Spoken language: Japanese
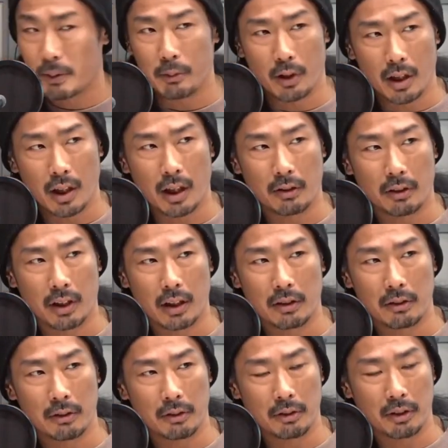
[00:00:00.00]
もねあの
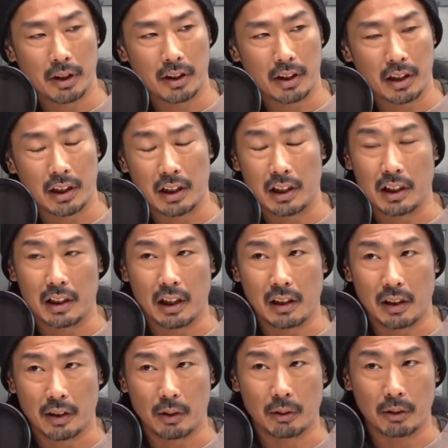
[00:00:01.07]
ギャル王の時に聴いて
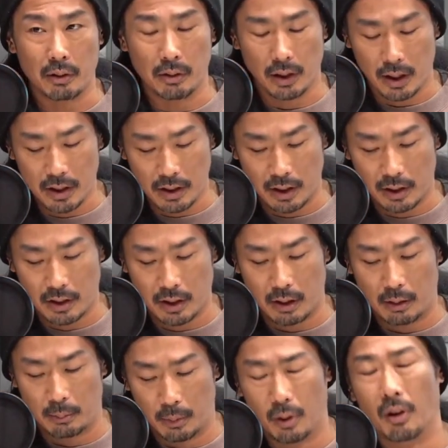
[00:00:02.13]
た曲を流したんですけ
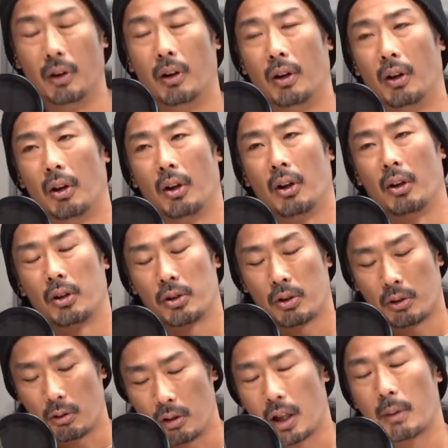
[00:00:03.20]
ども、はい、
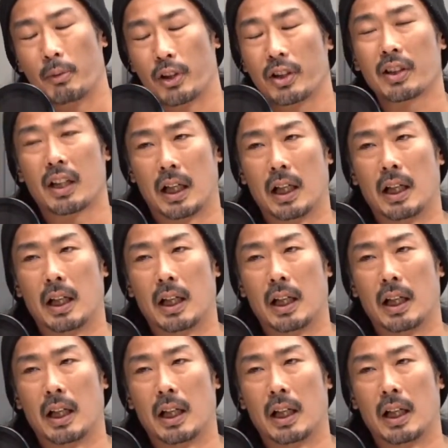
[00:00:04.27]
ちょっと今回もいいですか